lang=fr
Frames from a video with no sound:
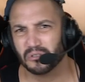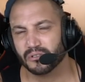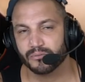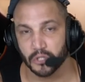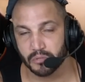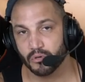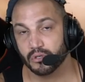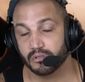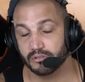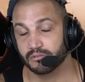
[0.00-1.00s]
Euh,
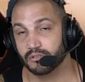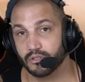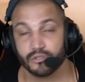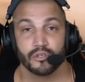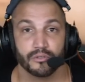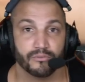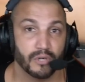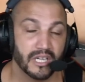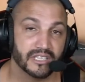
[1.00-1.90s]
franchement, encore une fois,